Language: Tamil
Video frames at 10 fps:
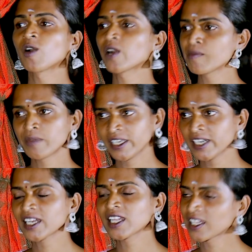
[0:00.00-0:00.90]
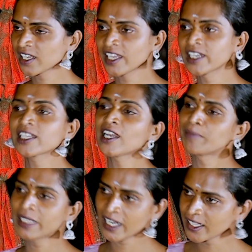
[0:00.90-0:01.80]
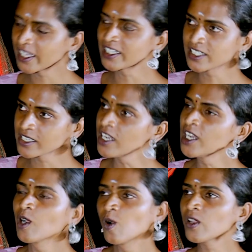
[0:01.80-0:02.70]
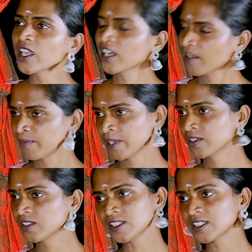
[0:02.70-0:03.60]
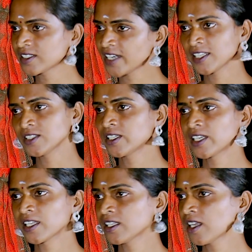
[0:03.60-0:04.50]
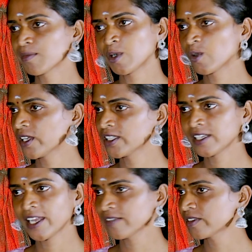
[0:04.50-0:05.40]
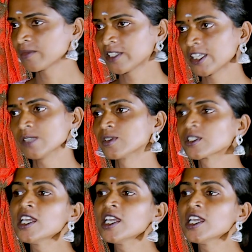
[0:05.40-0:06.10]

நம்ம இருக்கிறதுலாம் இருக்குது அப்படின்லாம் தெரிஞ்சுட்டு ஓகே நம்ம வந்து டிரான்ஸ்ஜெண்டராக தான் நம்மளோட இது லைஃப் நம்ம தெரிஞ்சு